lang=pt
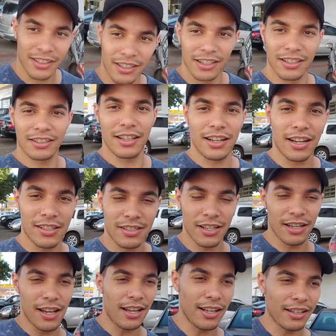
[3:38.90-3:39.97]
Grande da
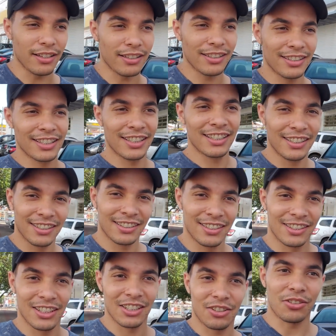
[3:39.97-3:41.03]
Cachaiada.
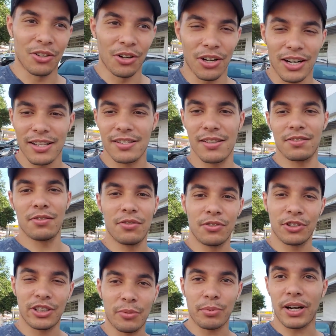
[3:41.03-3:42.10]
Agora sim eu vou
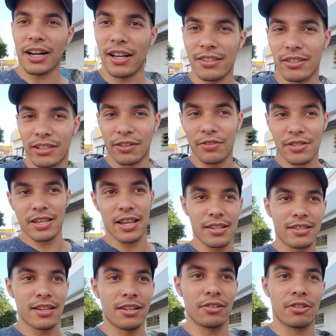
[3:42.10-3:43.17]
voltar para casa. Eu tava
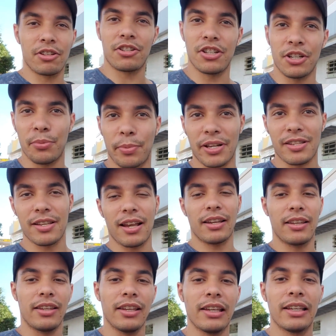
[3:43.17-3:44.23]
esquecendo que tinha que passar
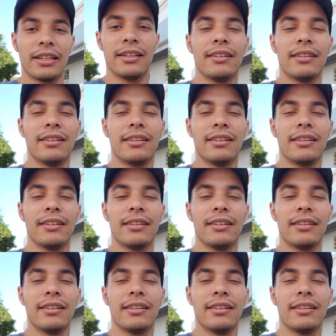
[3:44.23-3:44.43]
aqui.